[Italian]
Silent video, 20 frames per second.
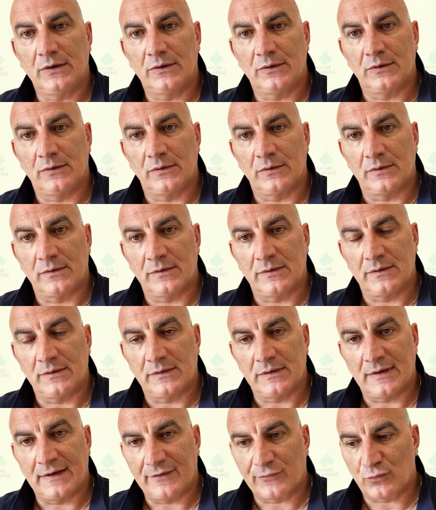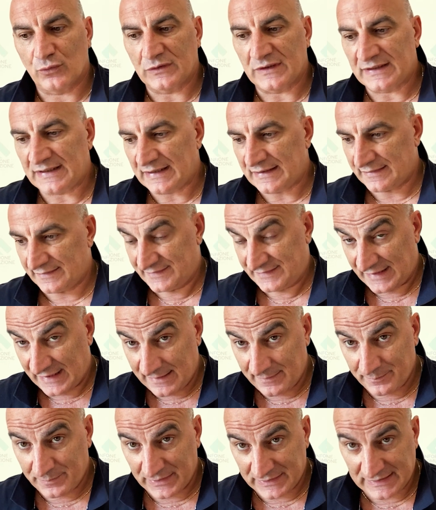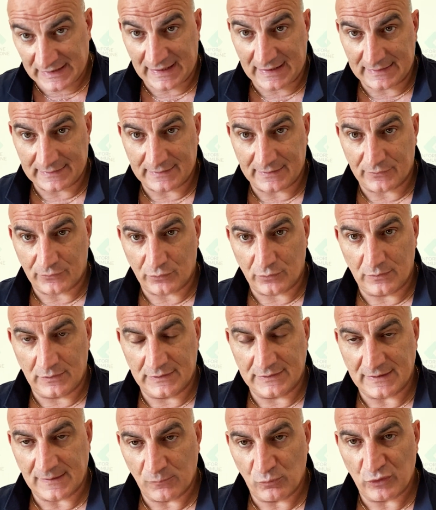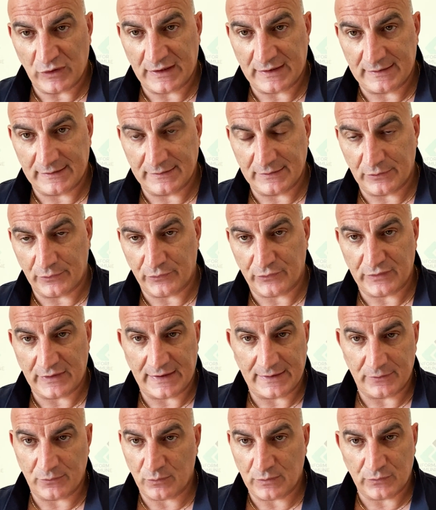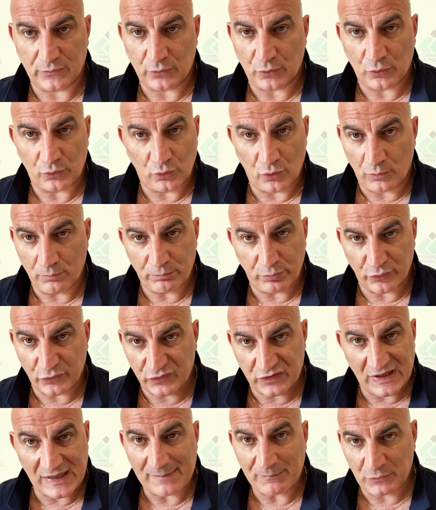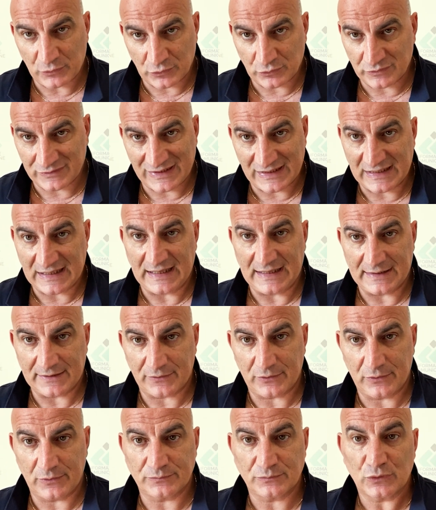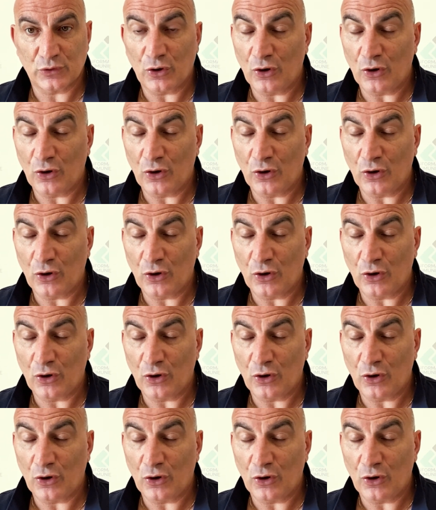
Mm, la scutella si è impegnata sul Tribunale di Rossano, questo non possiamo non negarlo.